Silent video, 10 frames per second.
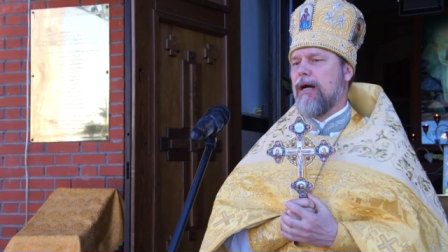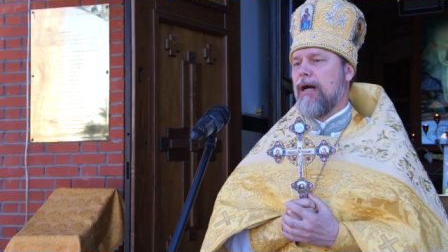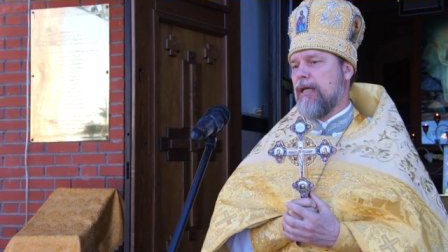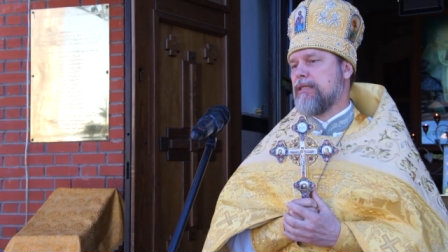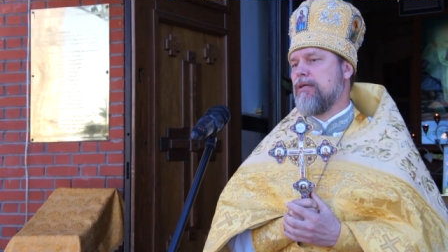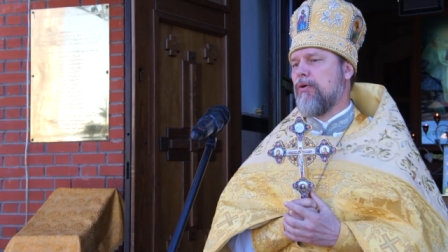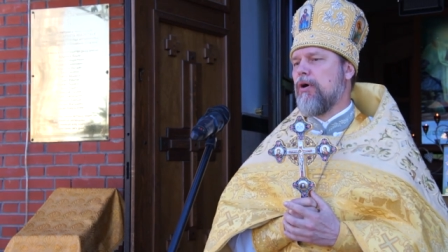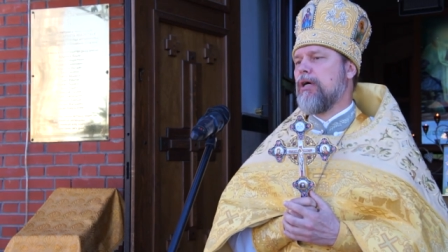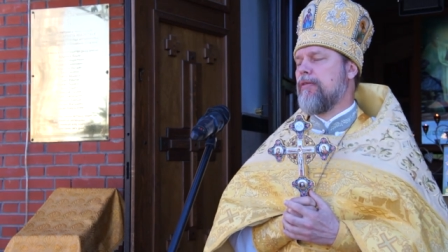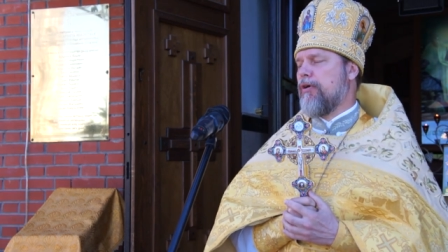А если
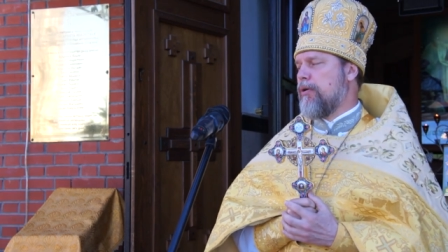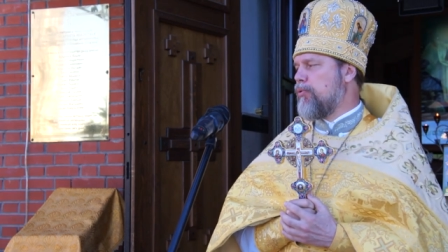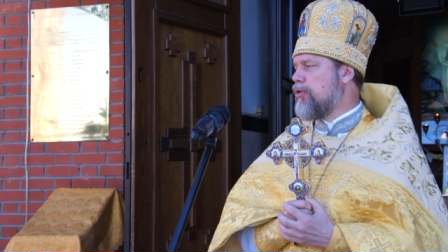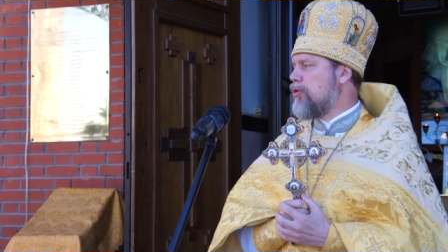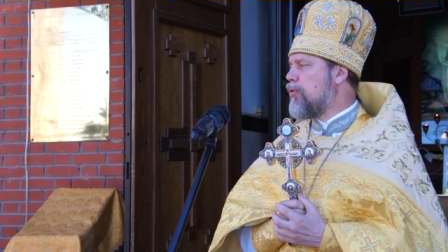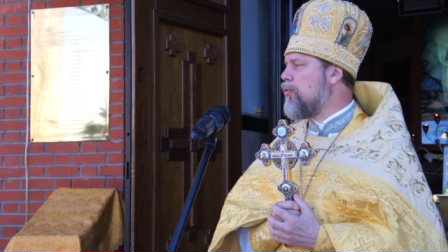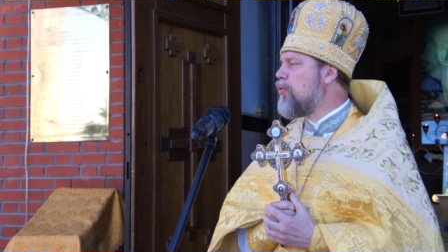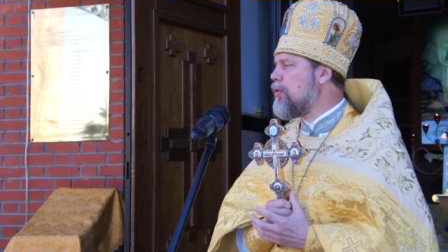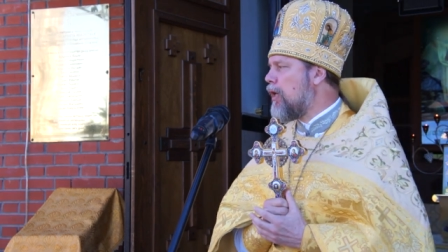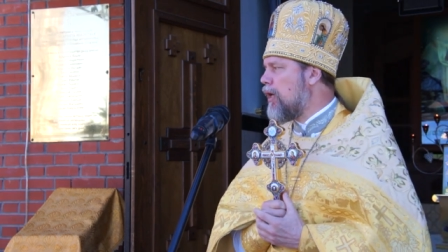око твое будет
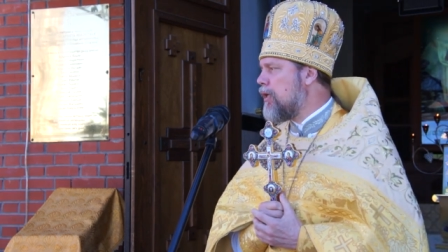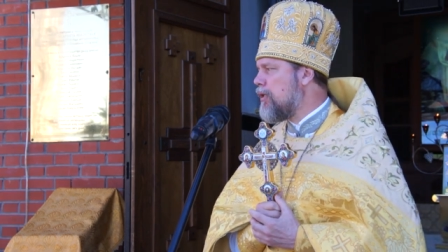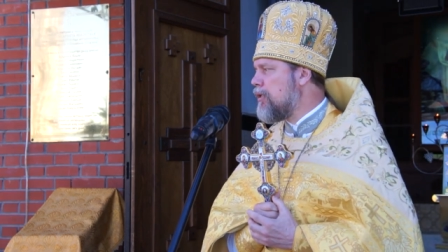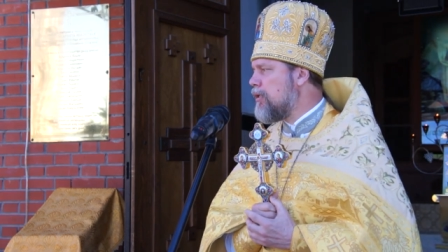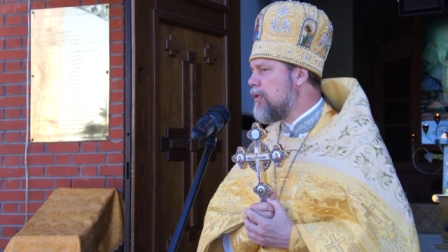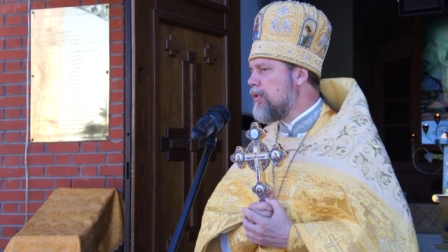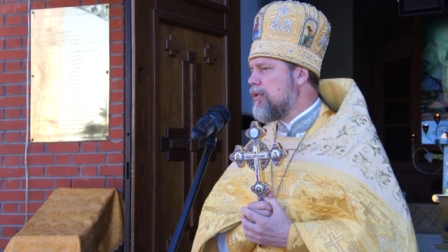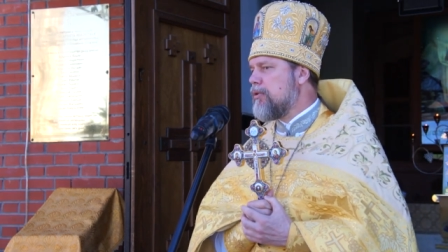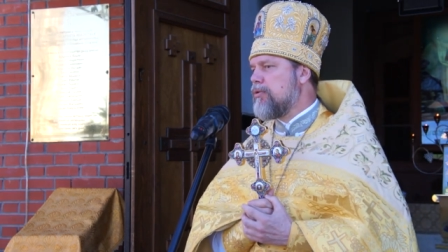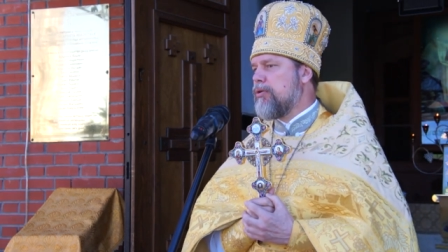худо,
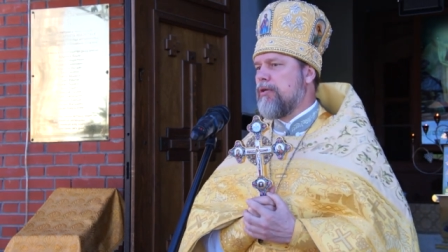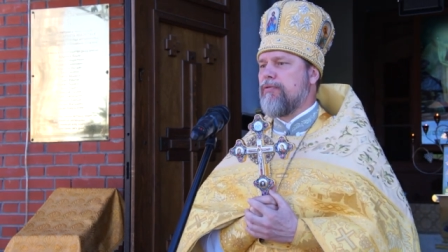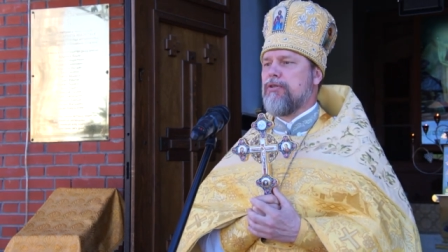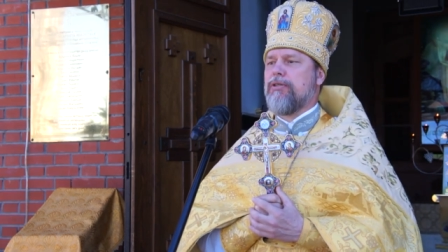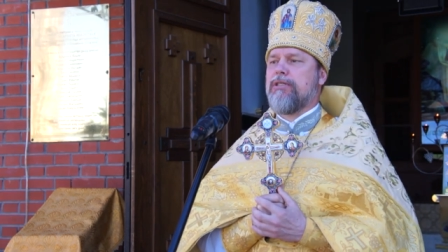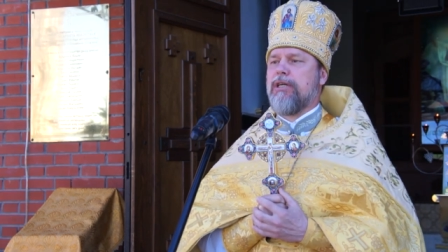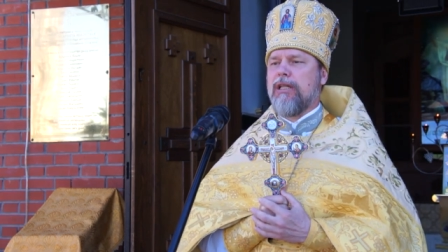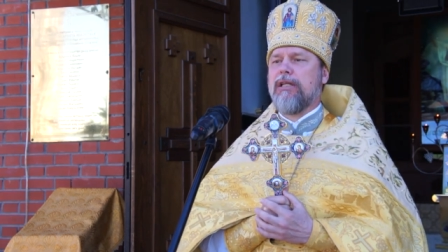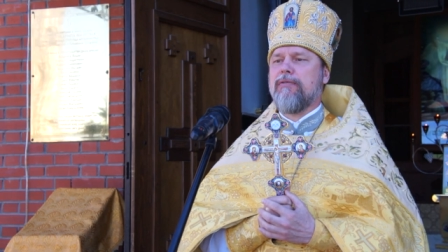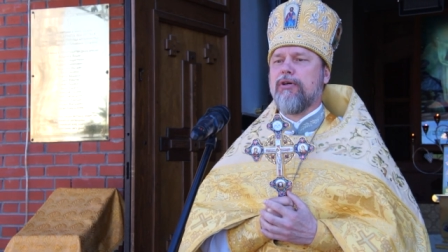то и все
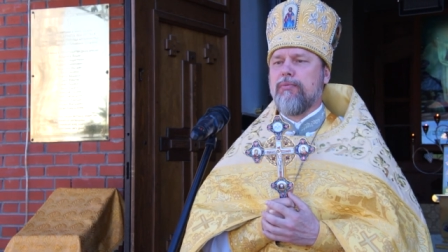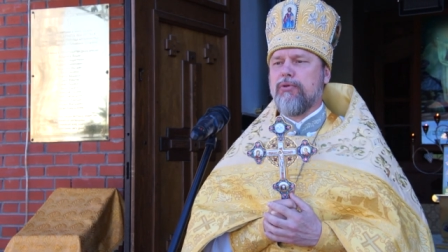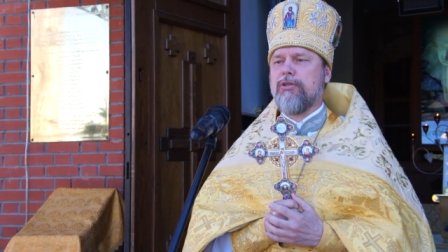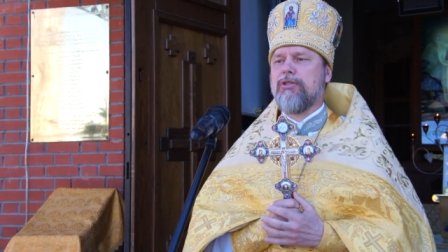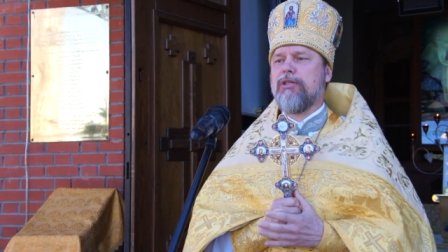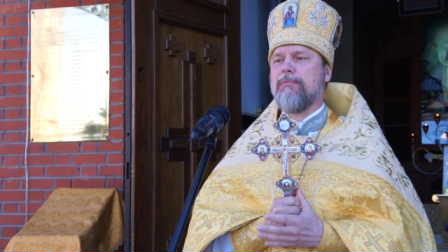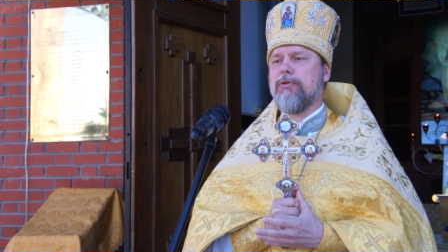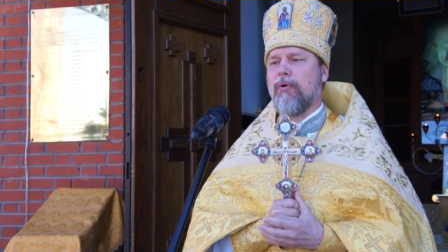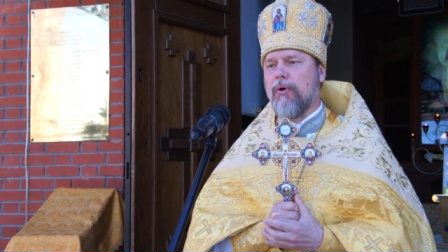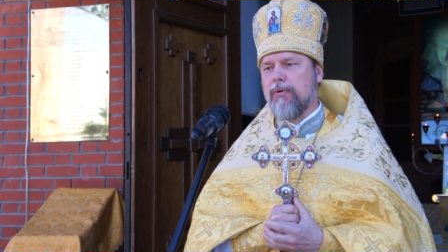тело твое будет
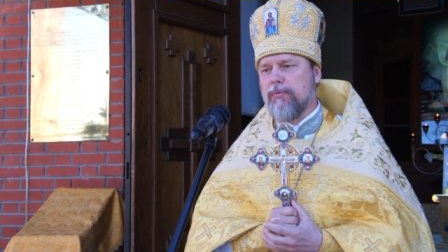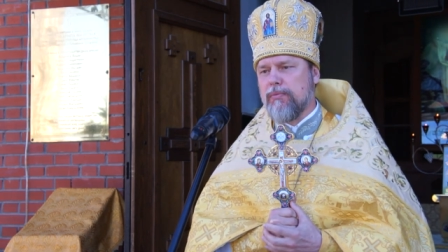темно.